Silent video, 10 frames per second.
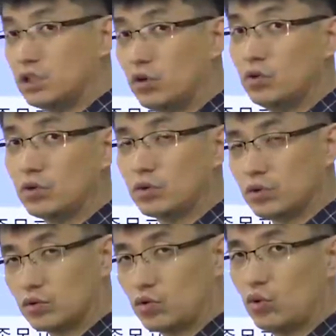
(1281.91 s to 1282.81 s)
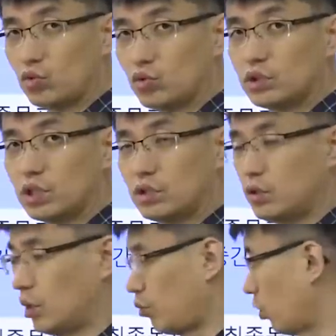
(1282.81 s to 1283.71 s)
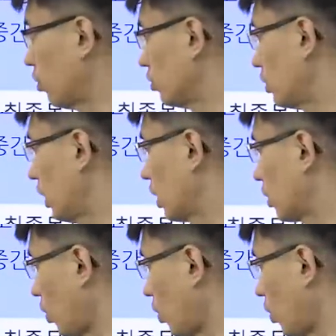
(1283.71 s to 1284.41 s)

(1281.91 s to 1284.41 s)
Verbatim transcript: 이런 서로 논쟁을 벌였는데